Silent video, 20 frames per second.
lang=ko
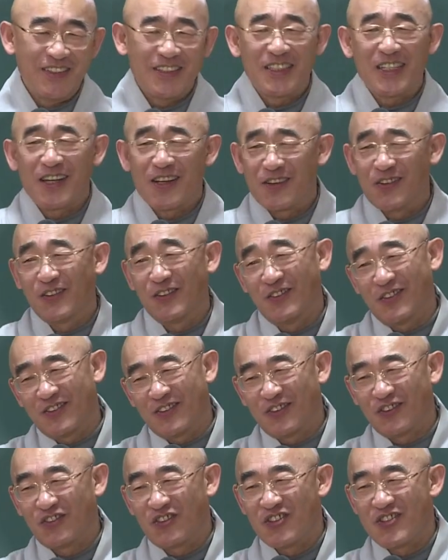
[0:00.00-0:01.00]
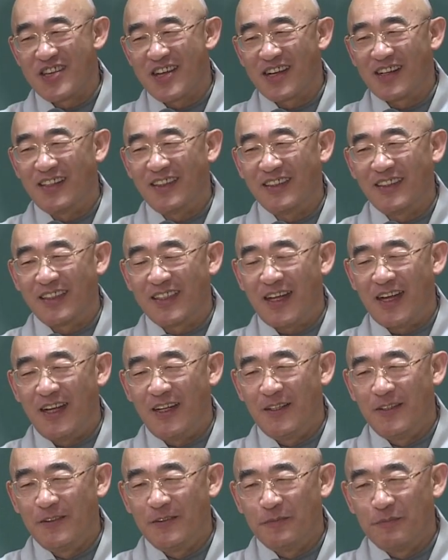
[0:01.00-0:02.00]
참고적으로 중요한 거니까
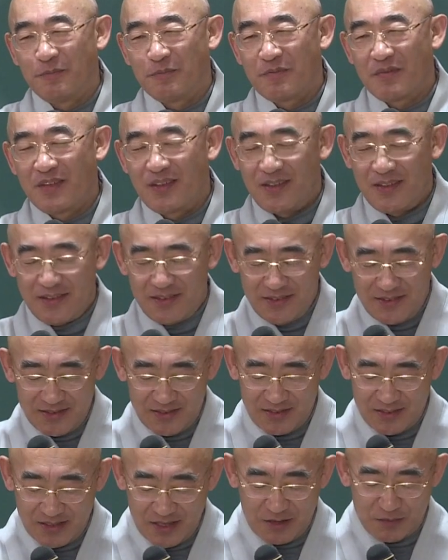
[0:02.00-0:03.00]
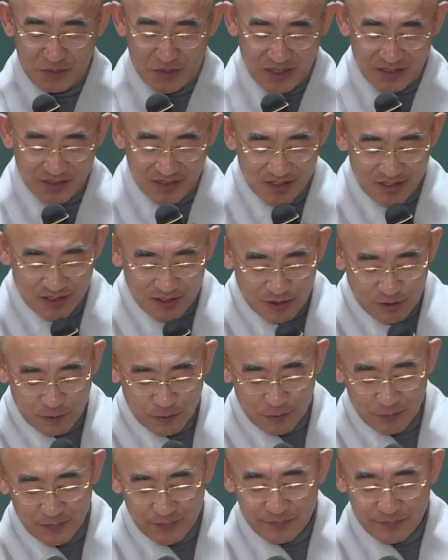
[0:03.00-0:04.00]
음, 합장들 하시고.